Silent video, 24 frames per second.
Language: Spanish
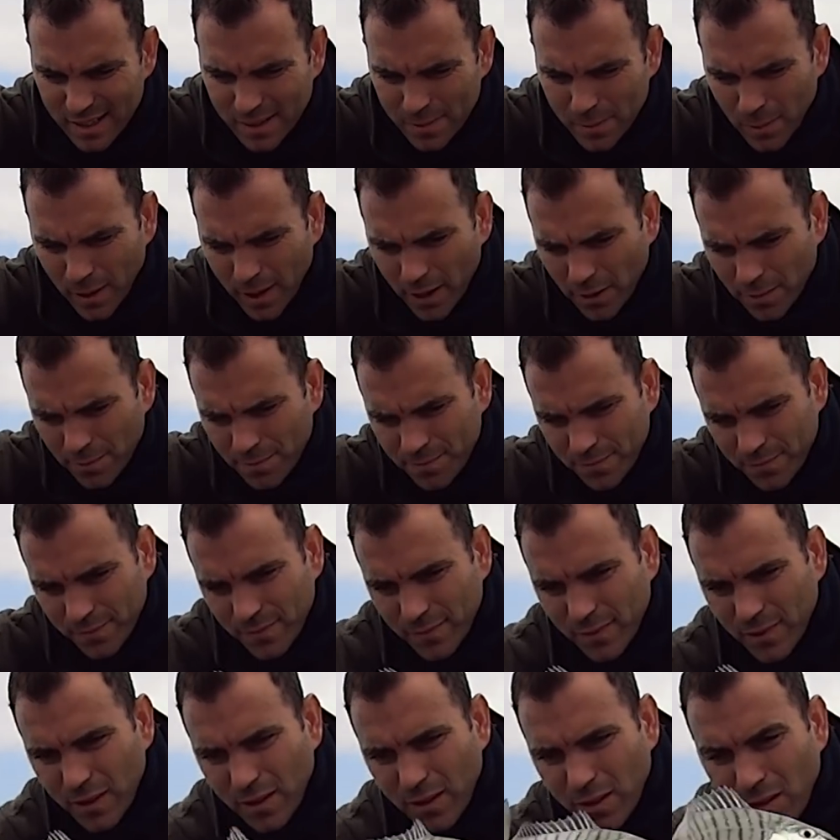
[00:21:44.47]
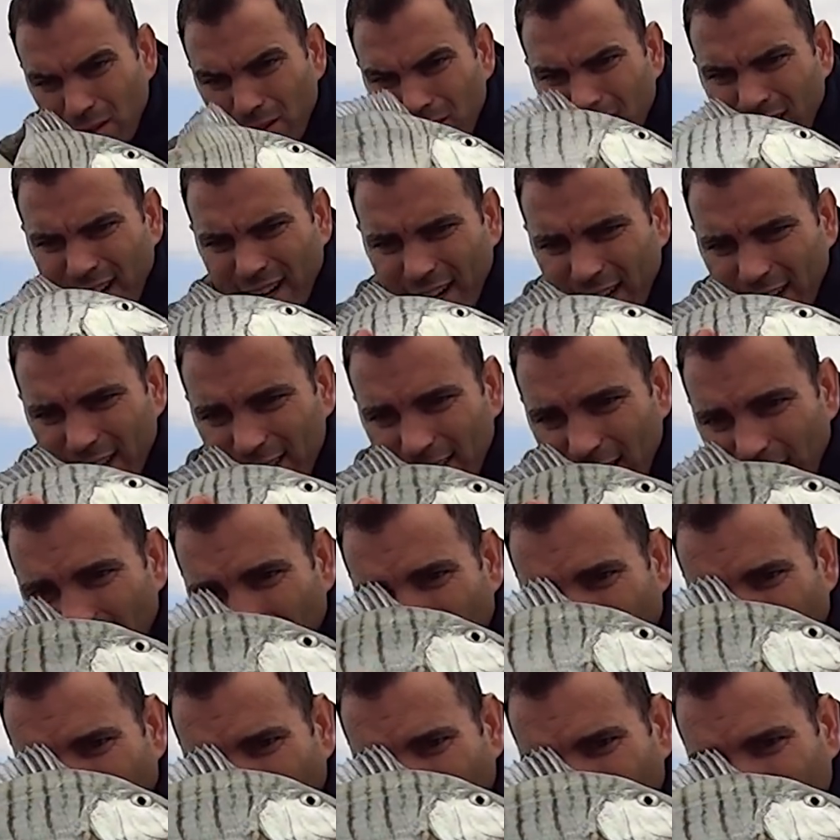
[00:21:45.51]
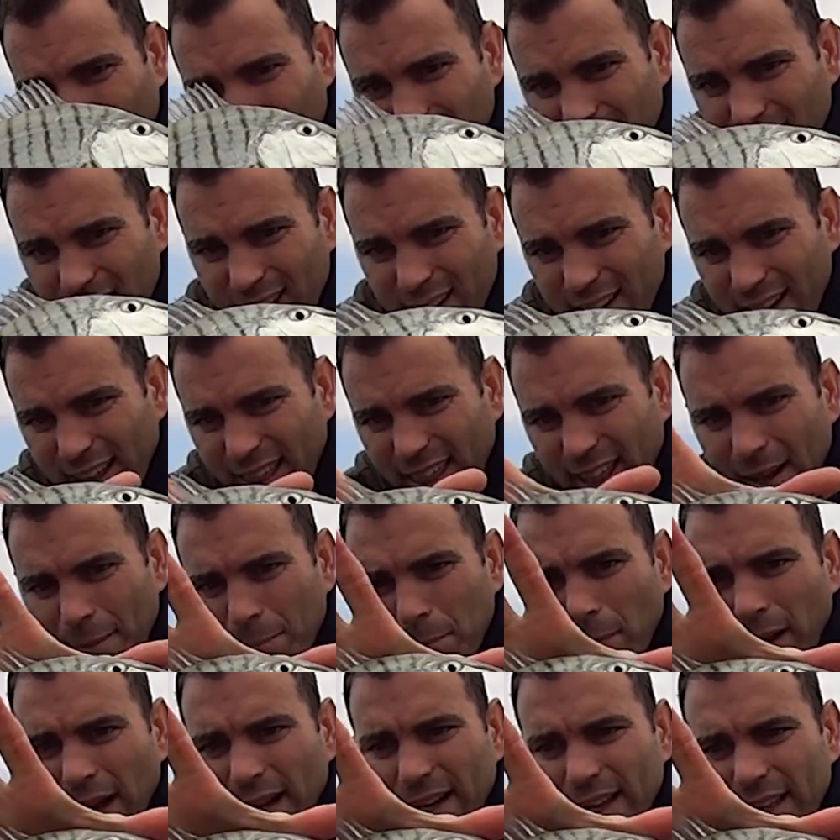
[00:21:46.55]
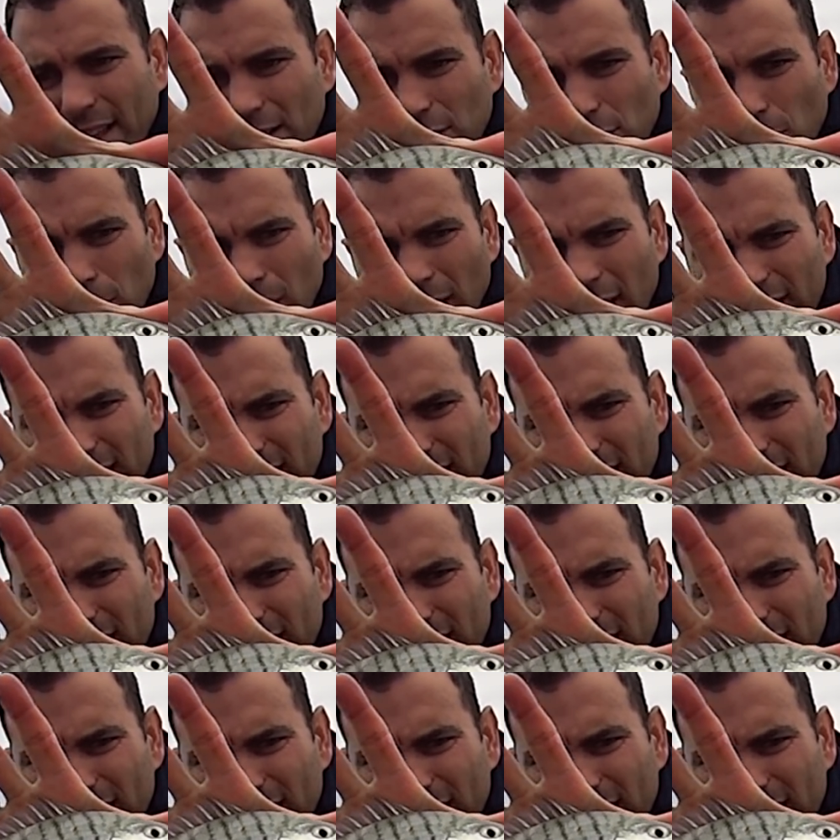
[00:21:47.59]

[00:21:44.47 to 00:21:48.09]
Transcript: Bueno, una herrerita que da más que de sobra la